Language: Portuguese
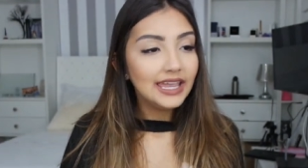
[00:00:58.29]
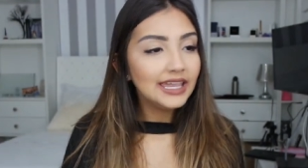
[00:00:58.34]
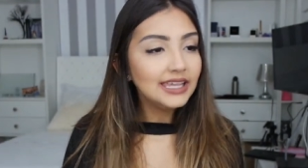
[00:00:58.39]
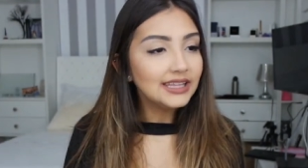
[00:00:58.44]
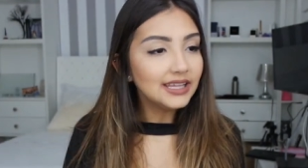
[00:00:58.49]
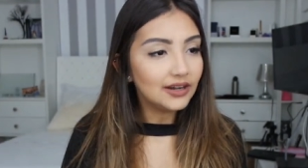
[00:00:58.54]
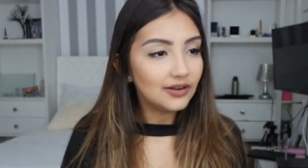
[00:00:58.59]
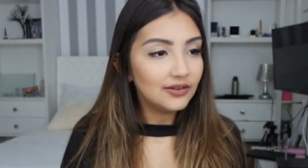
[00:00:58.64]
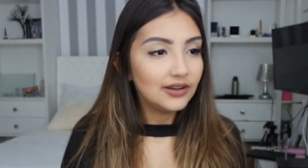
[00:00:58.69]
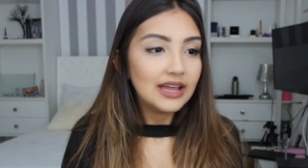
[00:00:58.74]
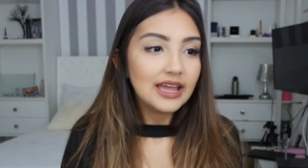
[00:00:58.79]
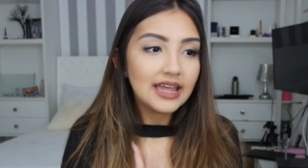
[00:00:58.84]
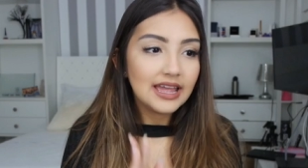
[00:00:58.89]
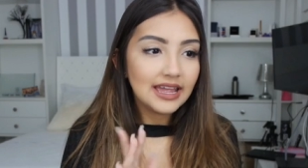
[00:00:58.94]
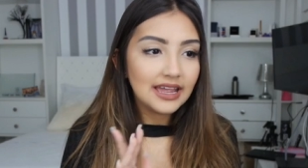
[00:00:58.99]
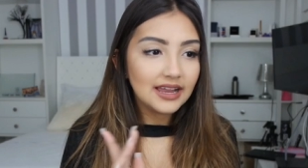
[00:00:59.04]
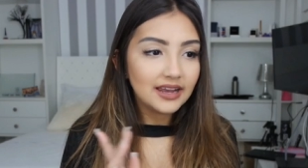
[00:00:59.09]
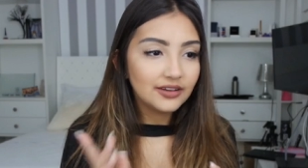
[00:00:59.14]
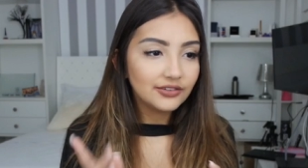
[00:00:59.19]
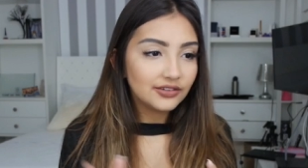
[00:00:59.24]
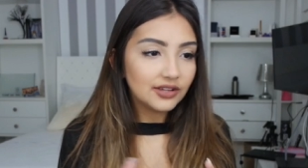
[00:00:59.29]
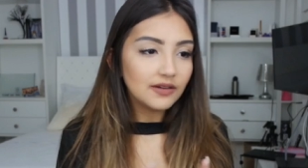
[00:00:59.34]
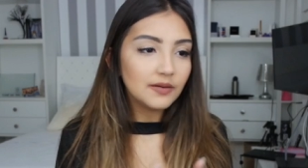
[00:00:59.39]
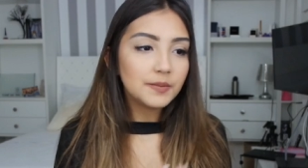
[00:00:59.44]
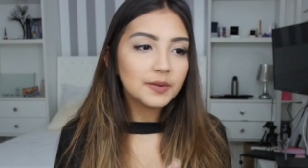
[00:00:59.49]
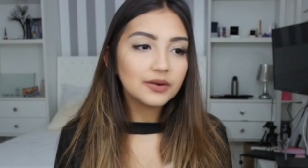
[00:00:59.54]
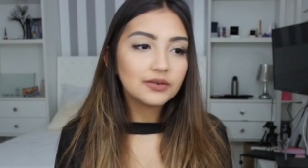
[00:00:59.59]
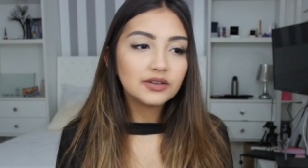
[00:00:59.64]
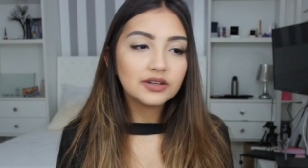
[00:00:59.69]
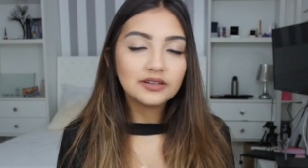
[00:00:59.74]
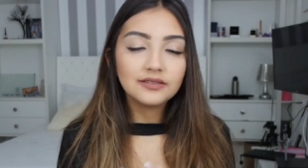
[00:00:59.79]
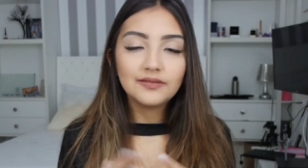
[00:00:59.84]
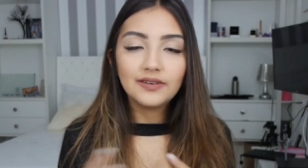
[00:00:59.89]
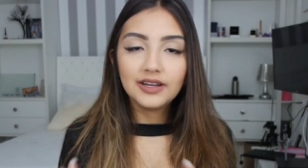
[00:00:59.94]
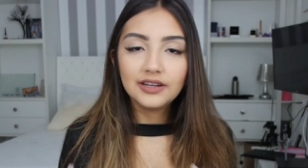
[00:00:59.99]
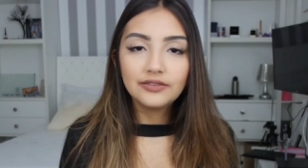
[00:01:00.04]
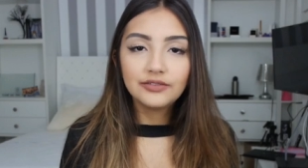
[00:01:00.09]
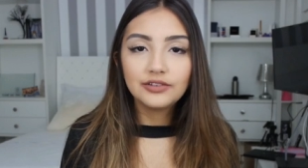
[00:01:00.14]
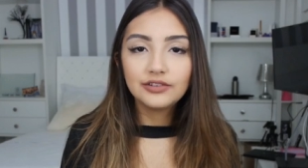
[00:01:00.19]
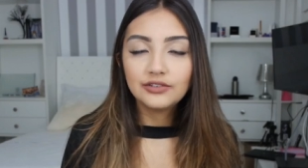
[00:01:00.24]
Então, é, eu estava procurando
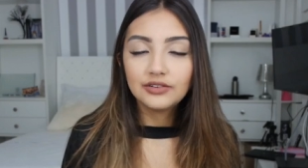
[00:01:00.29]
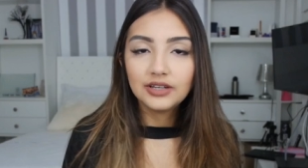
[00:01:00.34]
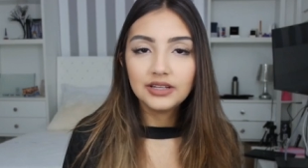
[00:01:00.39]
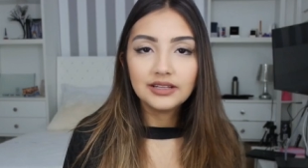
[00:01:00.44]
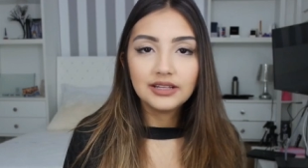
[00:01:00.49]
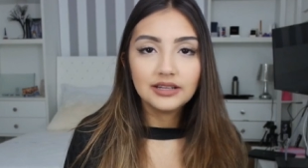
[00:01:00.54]
vários vídeos na